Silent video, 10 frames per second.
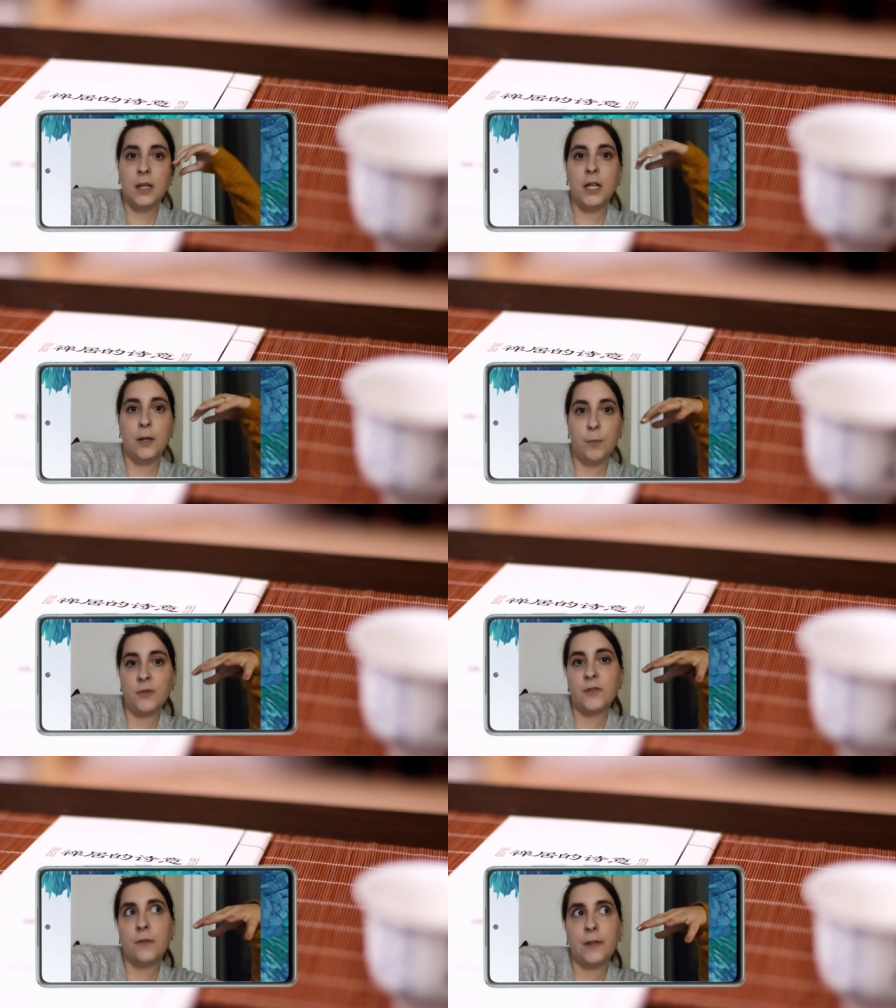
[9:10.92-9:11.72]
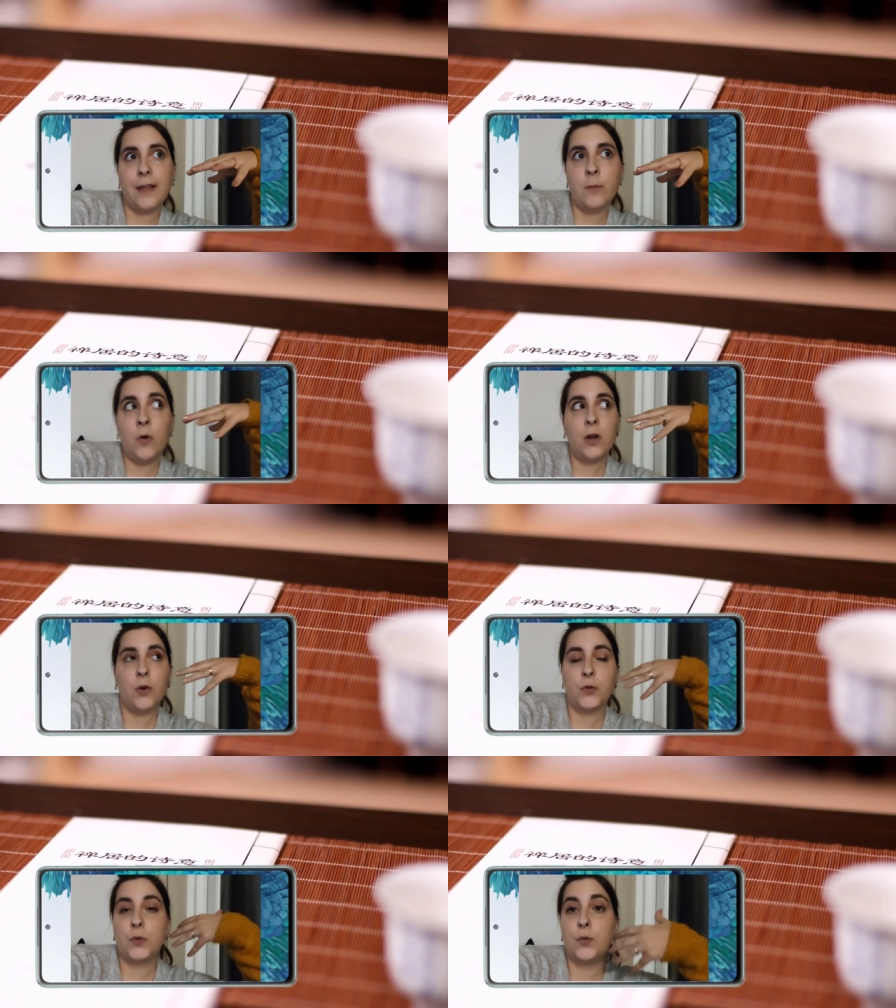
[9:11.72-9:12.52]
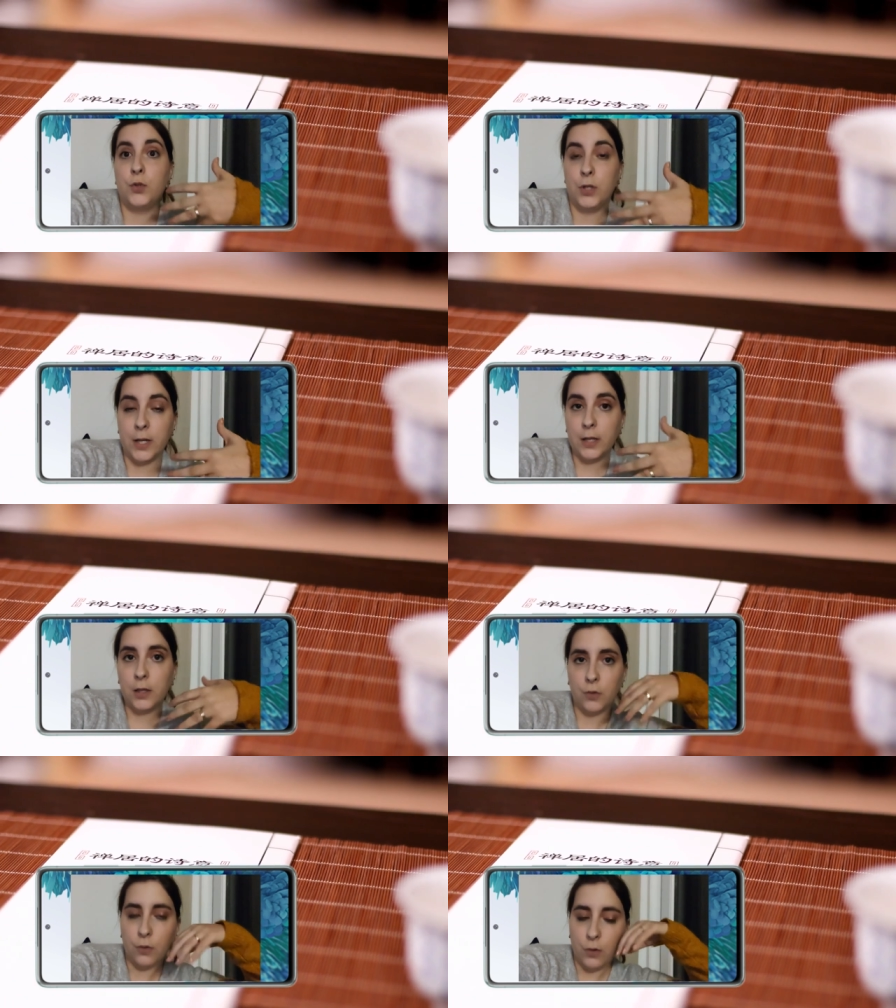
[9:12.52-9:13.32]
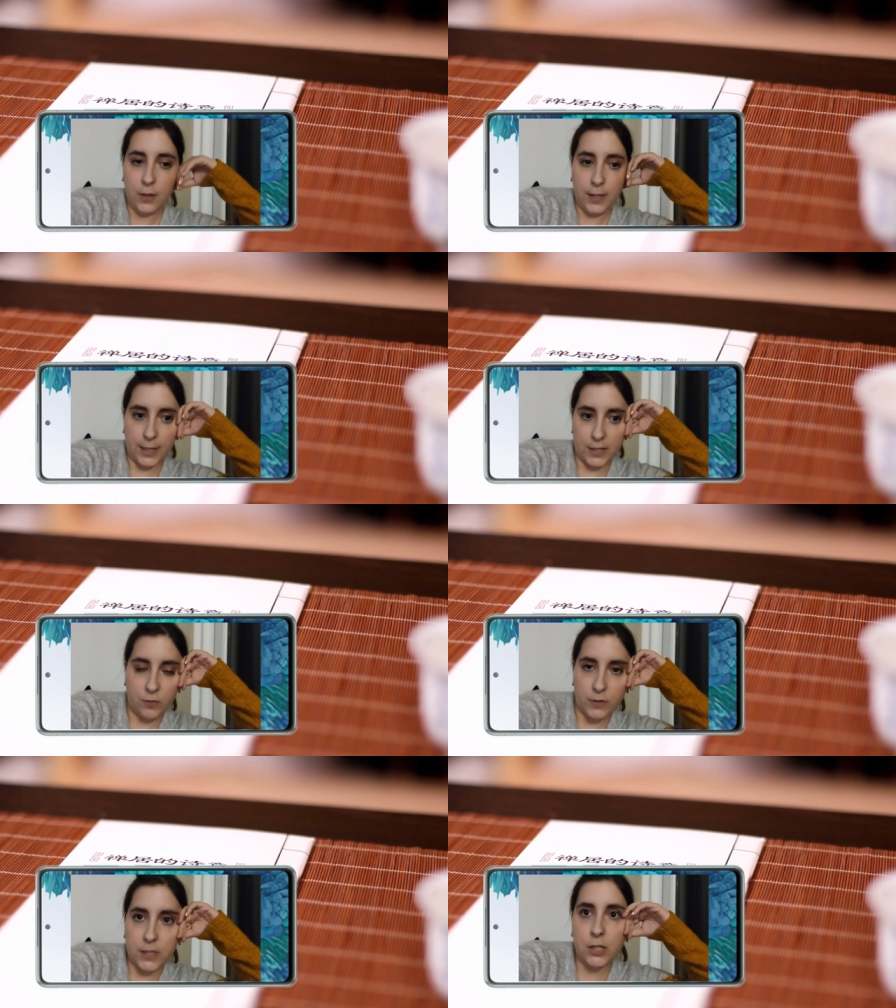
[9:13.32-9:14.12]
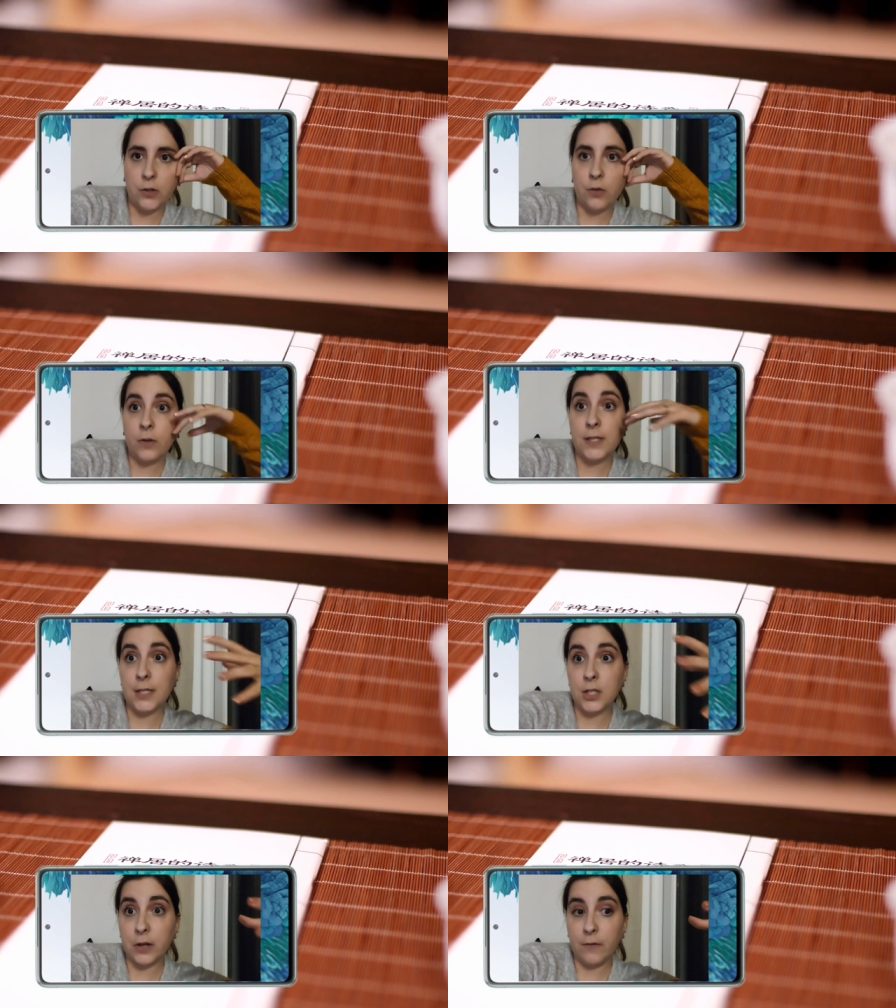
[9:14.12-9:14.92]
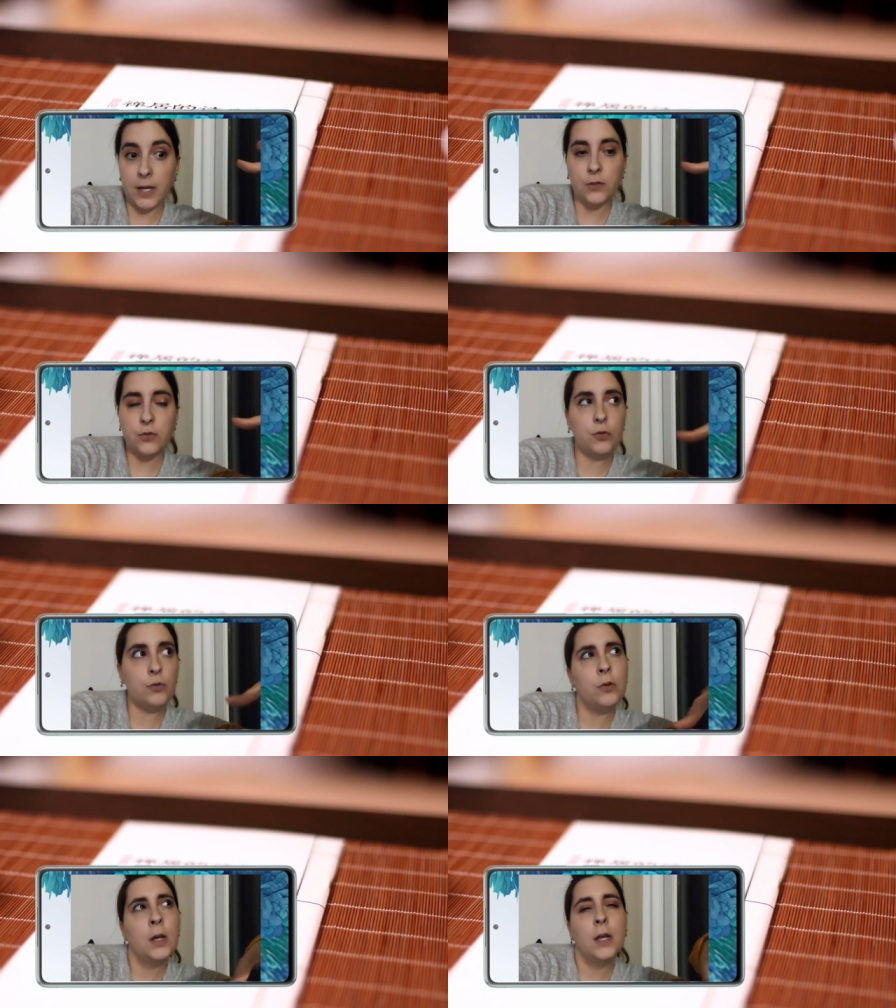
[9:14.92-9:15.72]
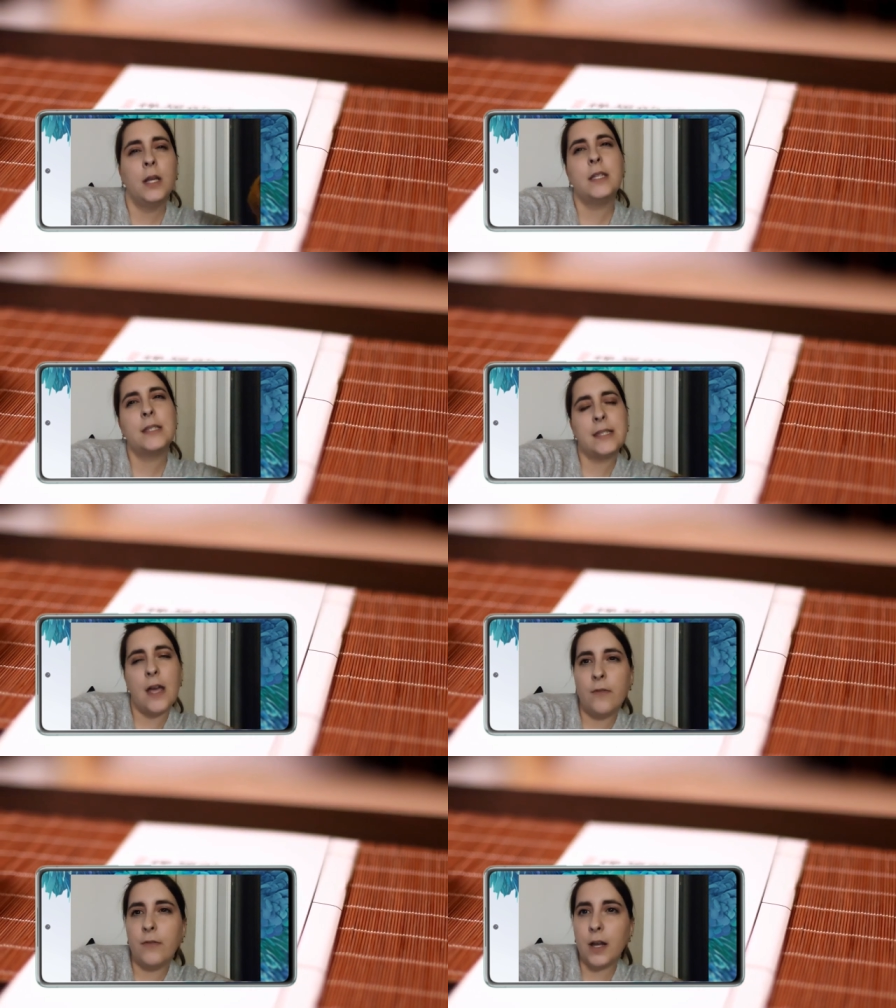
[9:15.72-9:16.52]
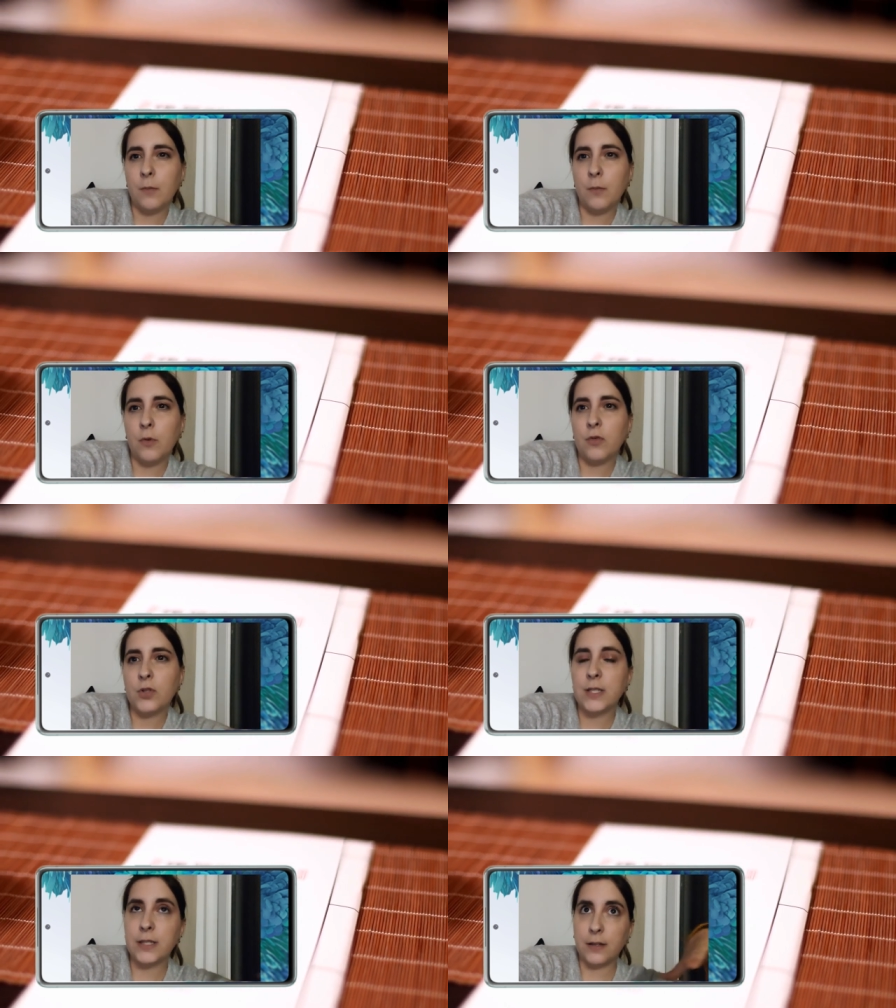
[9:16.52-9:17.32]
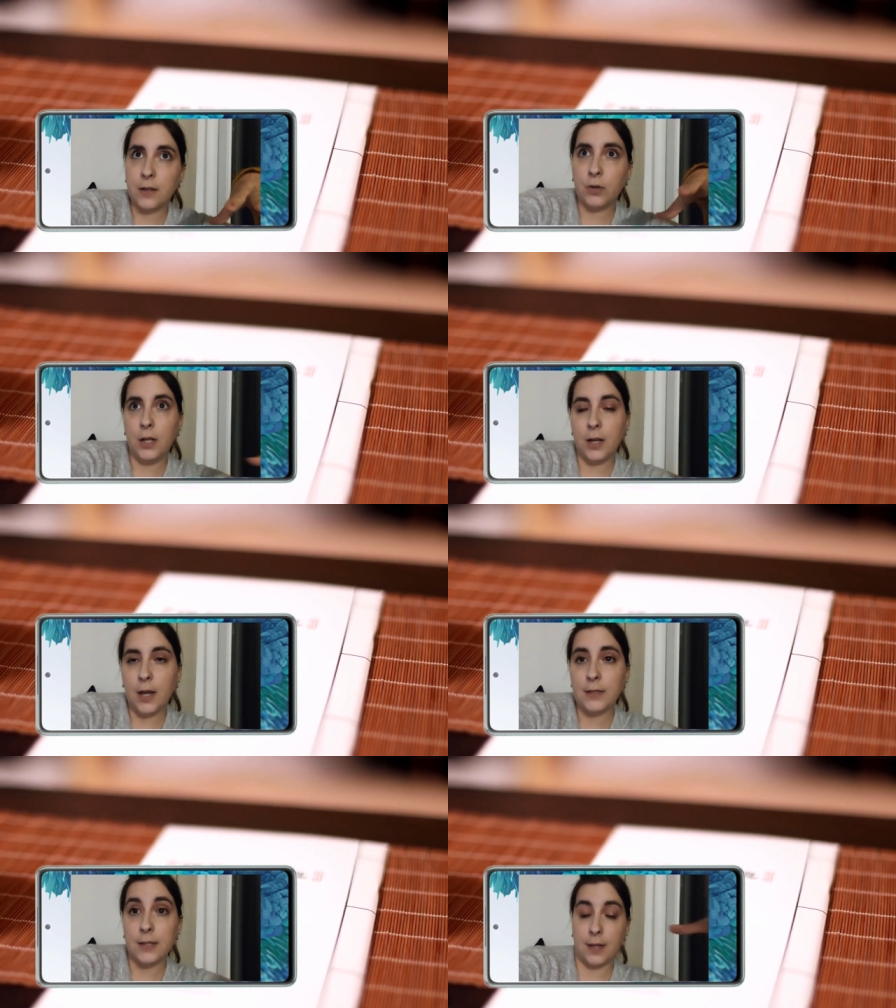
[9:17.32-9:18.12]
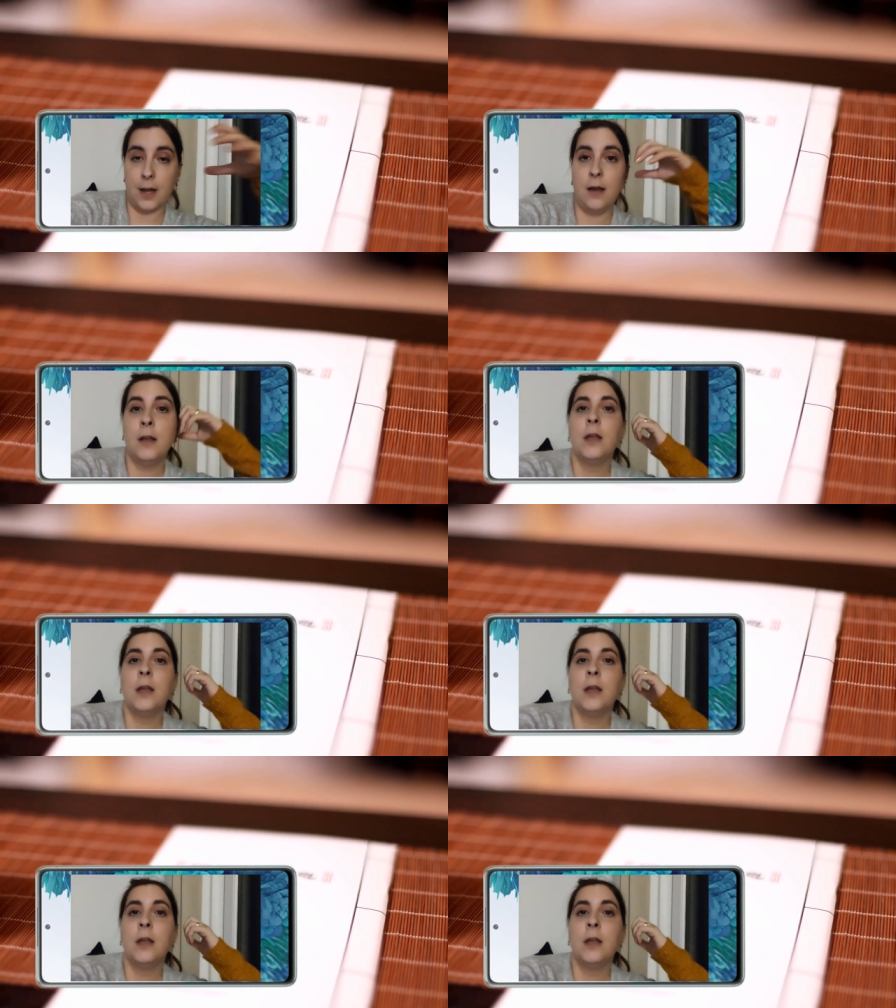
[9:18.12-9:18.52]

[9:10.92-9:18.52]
ils pensent tellement à leur sujet qu'ils restent coincés dans et si je travaillais là-dessus, et ça vaguement, j'ai cette théorie-là, etc.